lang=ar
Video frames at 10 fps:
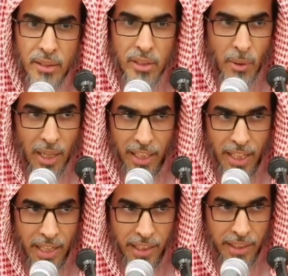سواء
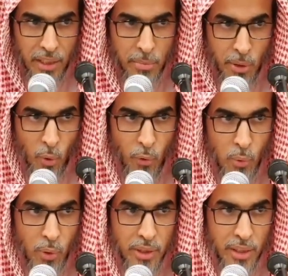كان التسبيح في
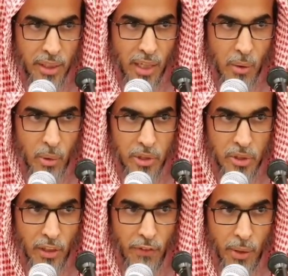الوتر أو
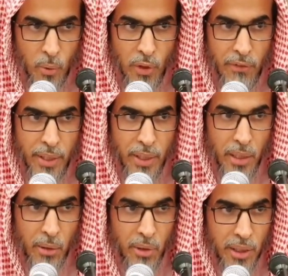الاستغفار في
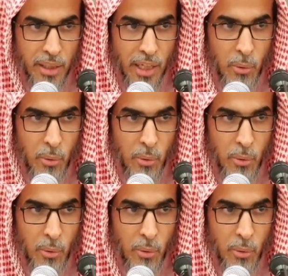الفرائض